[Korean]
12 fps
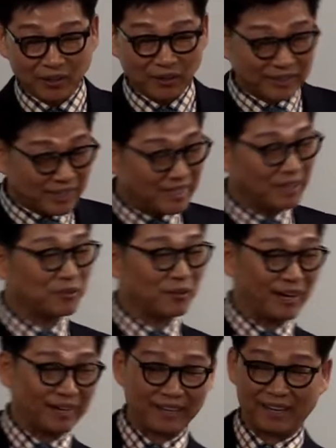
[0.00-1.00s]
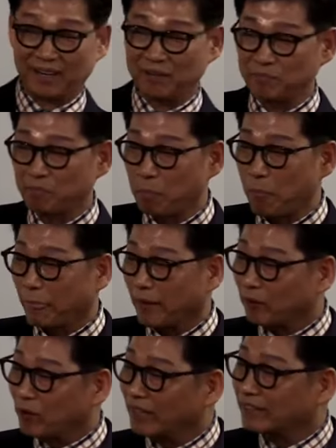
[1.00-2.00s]
회사가 어떻게 생존할까?
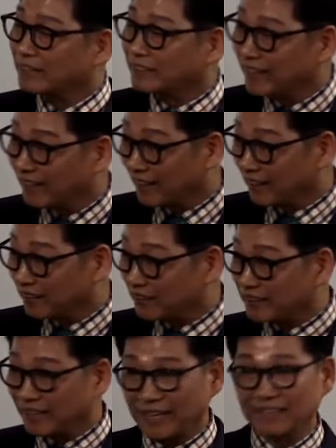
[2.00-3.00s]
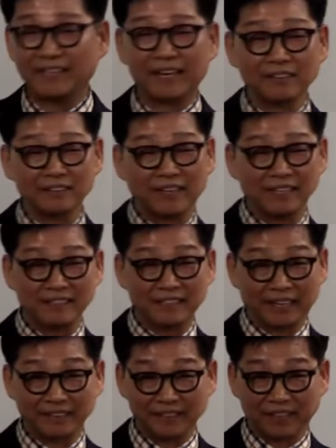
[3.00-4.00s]
괜히 그 생각한 거예요. 제가 회사
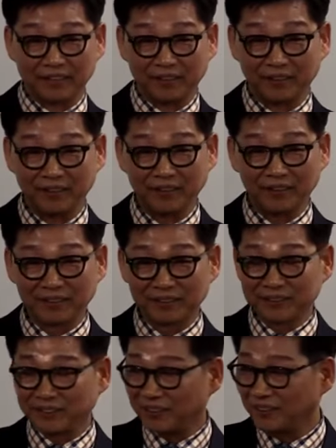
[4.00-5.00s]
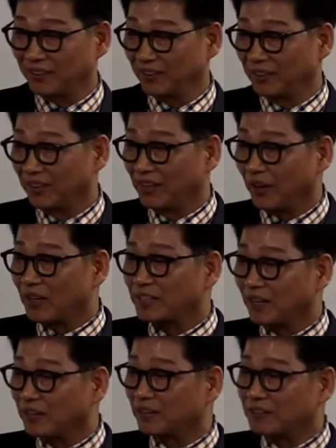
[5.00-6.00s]
걱정할 일이 아니잖아요. 그죠?
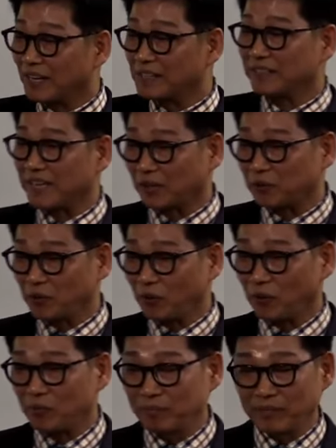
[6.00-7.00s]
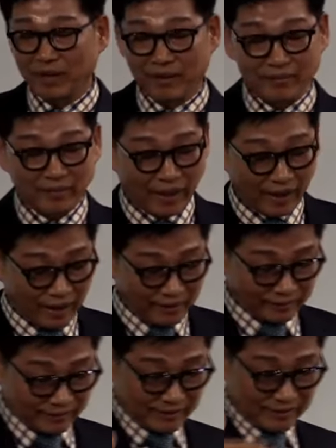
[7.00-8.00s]
회사 걱정할 일이 아니고
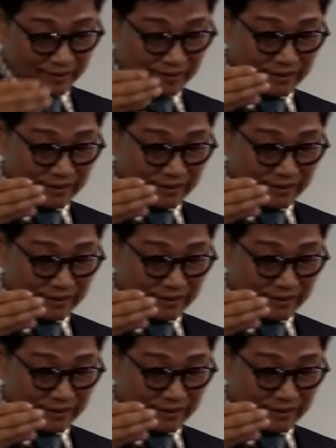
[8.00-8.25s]
내가